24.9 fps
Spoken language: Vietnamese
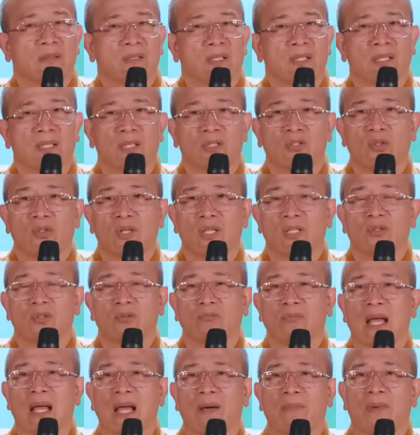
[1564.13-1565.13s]
Thế thì cho nên
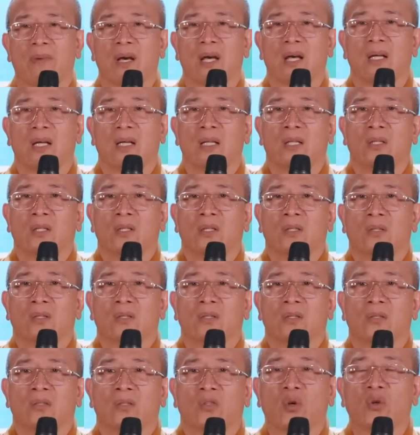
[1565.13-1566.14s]
chúng ta mà
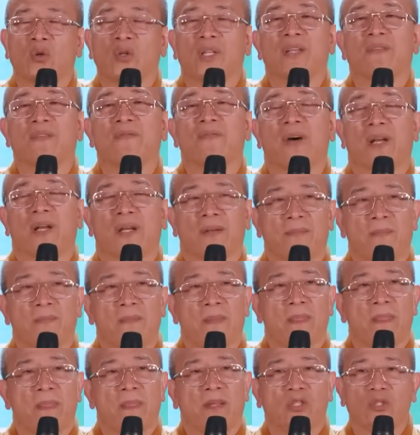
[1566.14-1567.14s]
tôn kính Phật,
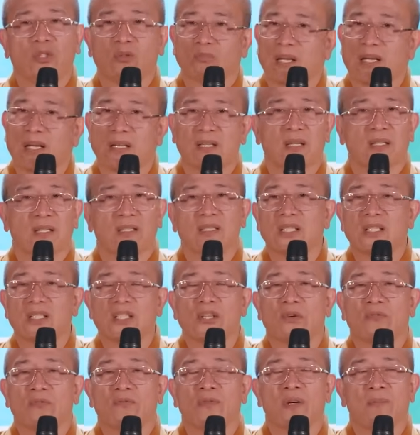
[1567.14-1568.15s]
chúng ta được
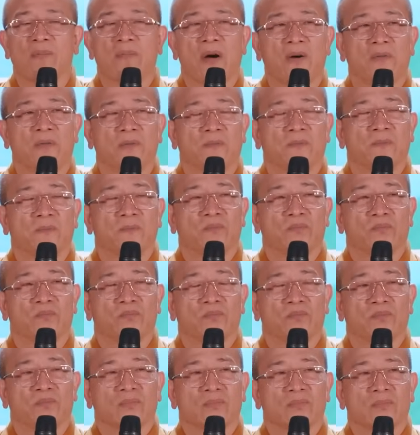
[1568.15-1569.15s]
rất nhiều phước báu.
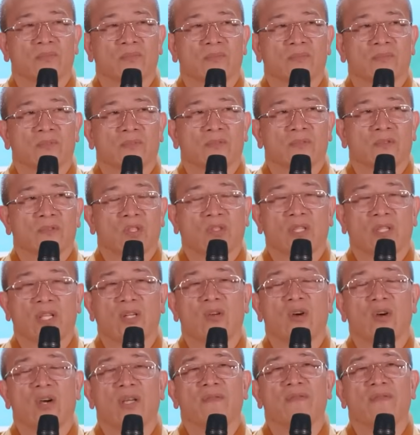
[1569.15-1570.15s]
Có
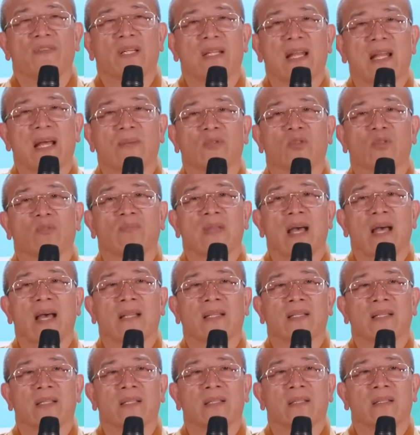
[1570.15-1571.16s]
thể nói Việt Nam chúng
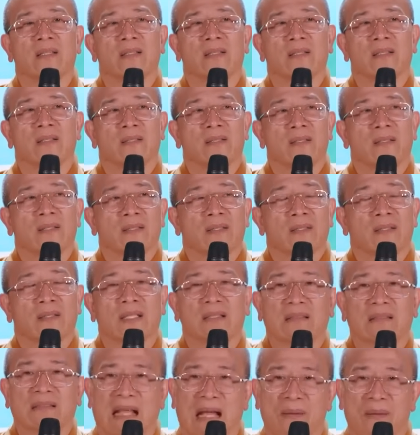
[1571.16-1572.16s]
ta thì
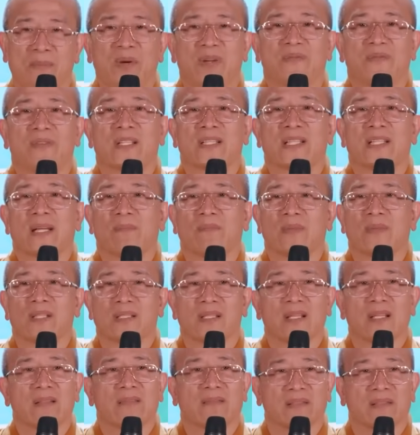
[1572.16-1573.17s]
đến tám mươi phần trăm
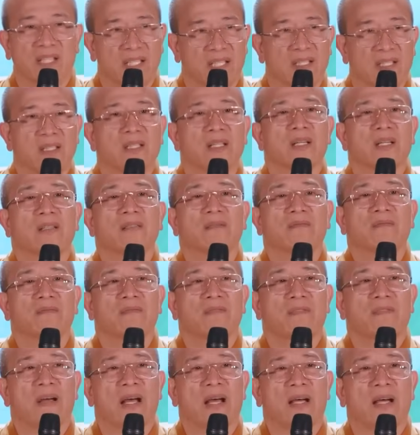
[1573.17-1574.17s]
là dân tín ngưỡng
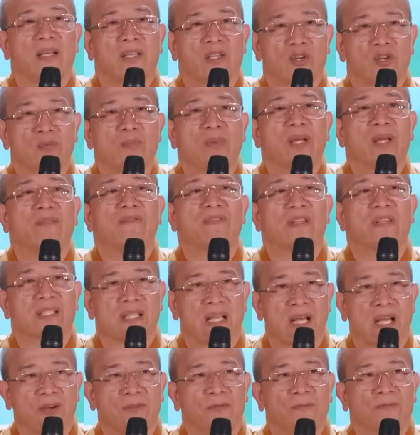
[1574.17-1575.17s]
và yêu mến Phật
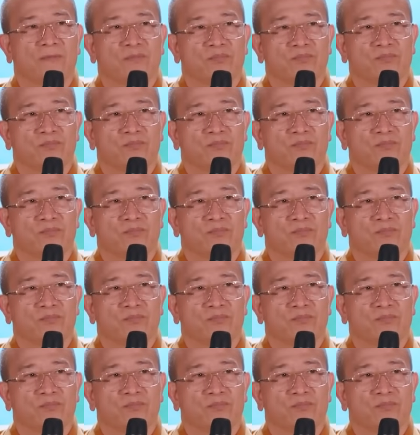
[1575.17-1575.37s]
giáo.